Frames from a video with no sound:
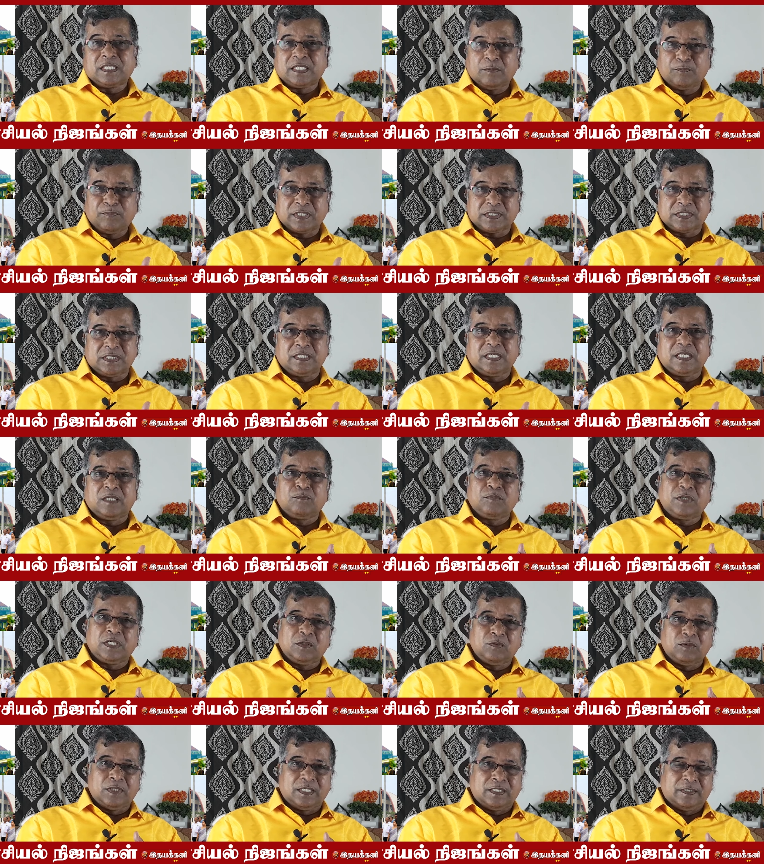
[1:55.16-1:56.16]
சண்டை பிரசண்டாம்
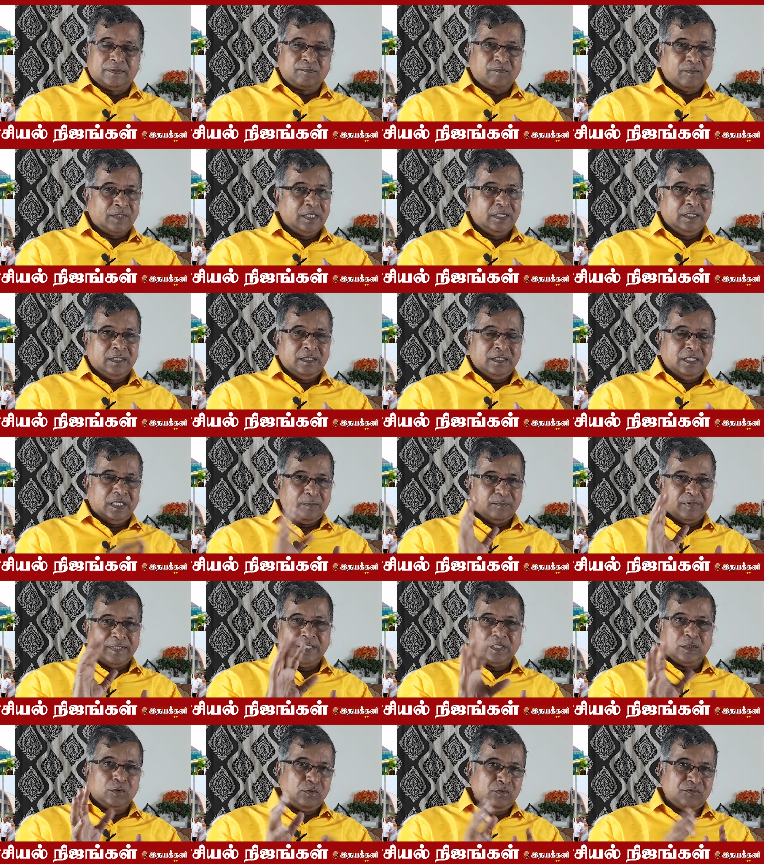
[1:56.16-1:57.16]
பண்ணுவான்
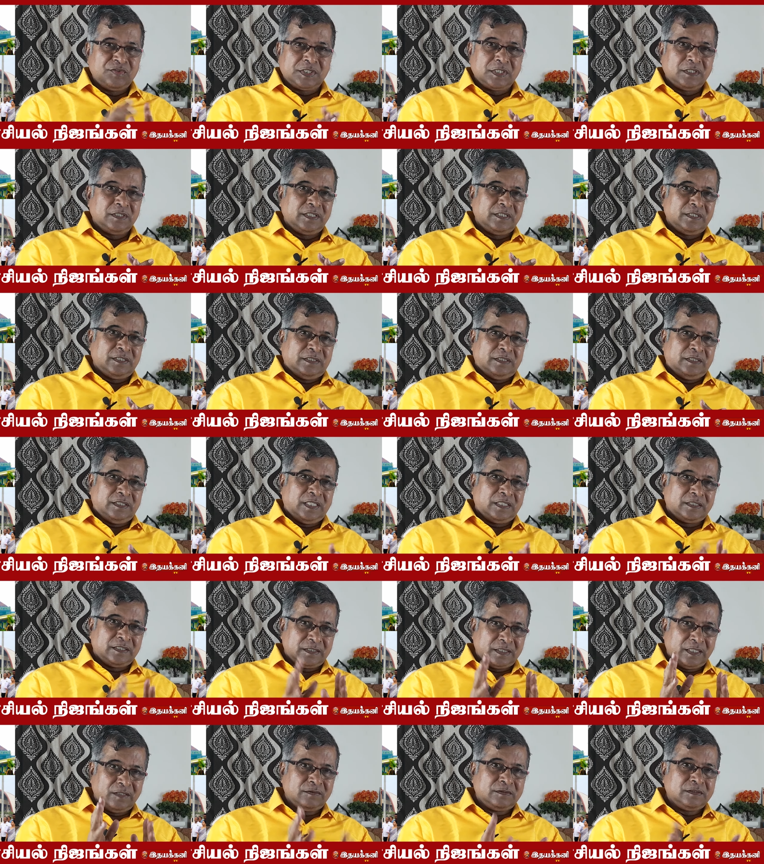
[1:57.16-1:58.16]
அப்படிங்கிற ஒரு விஷயம் இருக்குது
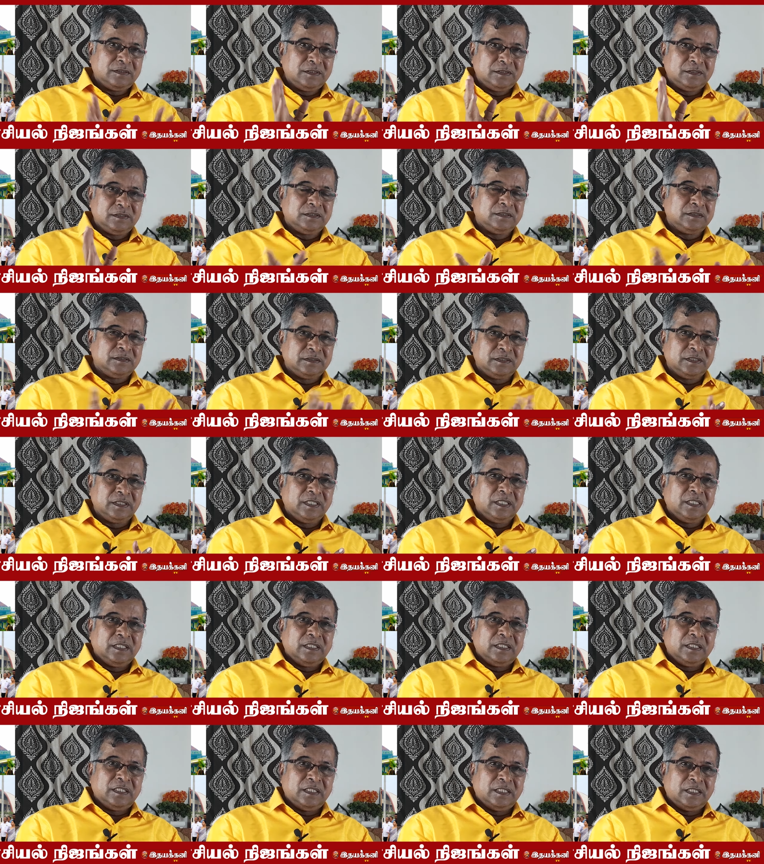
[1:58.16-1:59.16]
அதுதான் வந்து
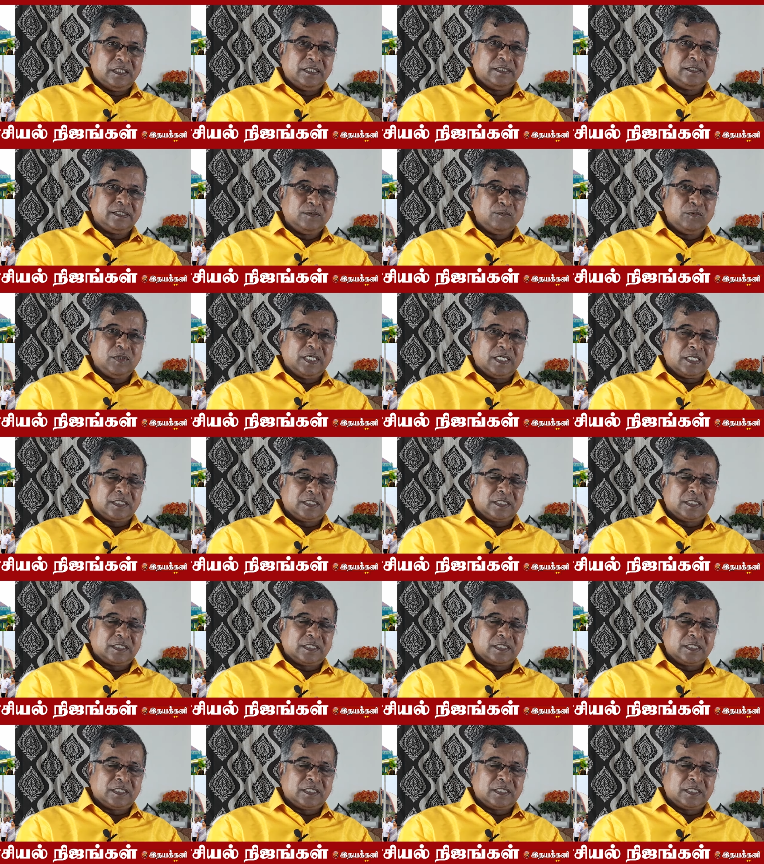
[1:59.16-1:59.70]
இந்த திமுக